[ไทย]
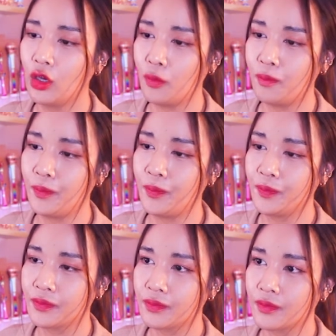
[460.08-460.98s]
ลบ
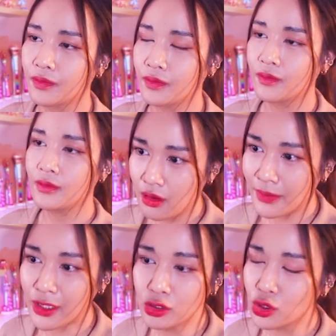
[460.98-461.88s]

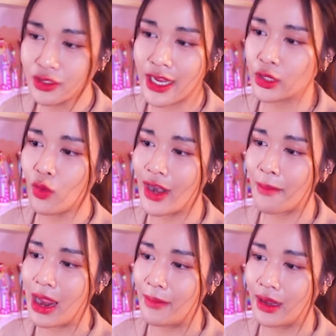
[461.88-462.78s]
ไม่ต้องสนใจตัวนา
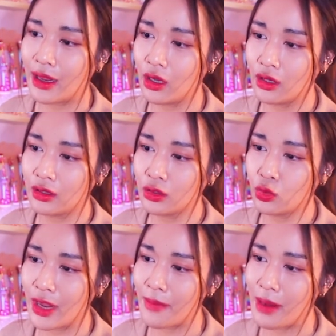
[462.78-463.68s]
งแบบนะคะ
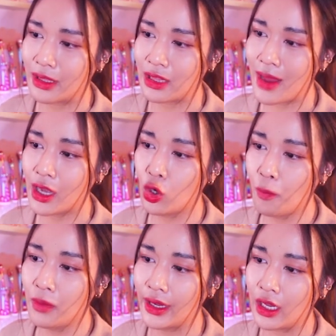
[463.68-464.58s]
ตัวนางแบบเนี่ยสามารถล
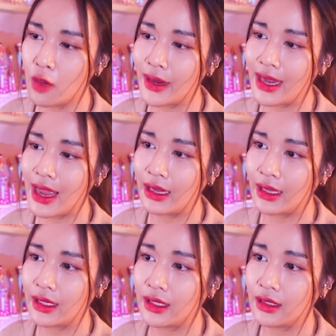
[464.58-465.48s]
บเลยเข้าไปได้เล
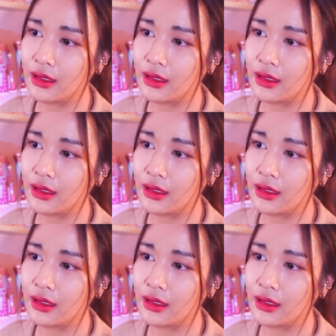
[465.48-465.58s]
ยค่ะ